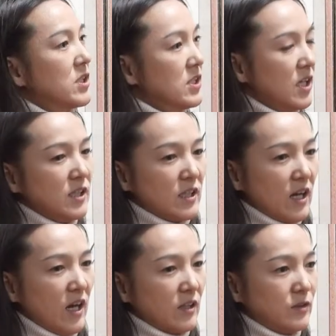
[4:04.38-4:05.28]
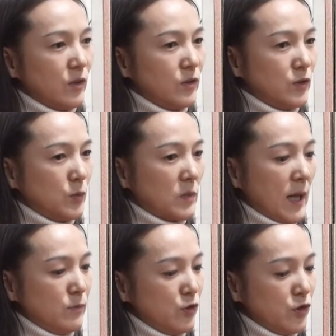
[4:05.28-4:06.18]
시대니까 그거를 좀
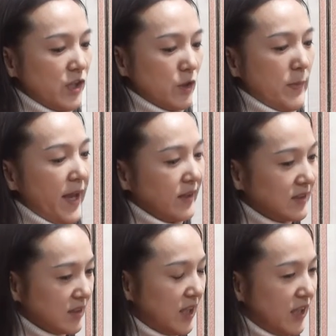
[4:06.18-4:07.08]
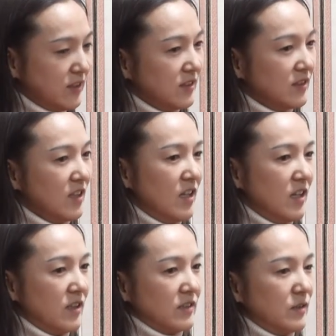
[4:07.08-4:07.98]
감추기 위해서 맨 끝에는
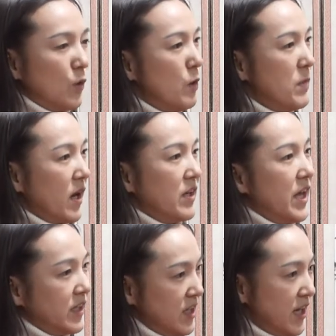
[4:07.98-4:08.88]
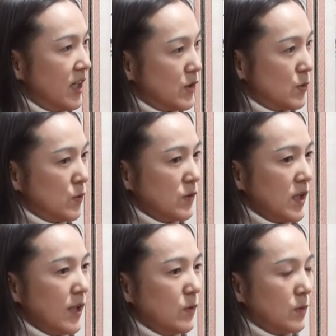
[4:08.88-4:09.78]
그 월매가 얘기를 해가지고
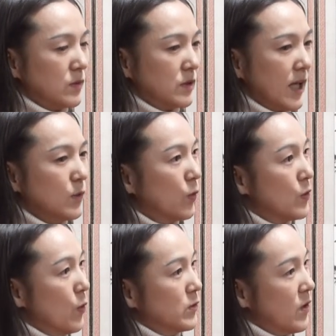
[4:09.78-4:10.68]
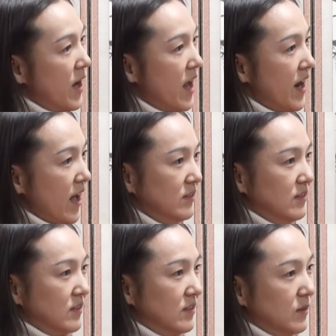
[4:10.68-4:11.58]
사도, 사또를 용서하라라
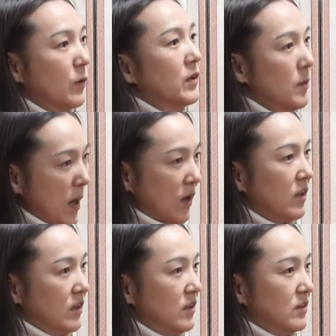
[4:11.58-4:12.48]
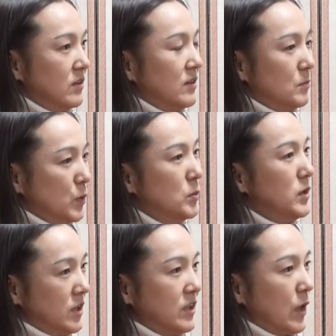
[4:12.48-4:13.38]
음, 그렇게 바꿨다는 그
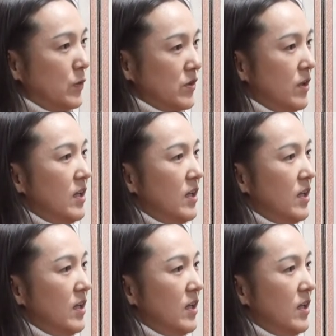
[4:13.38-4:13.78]
부분이 있더라고요. 그래서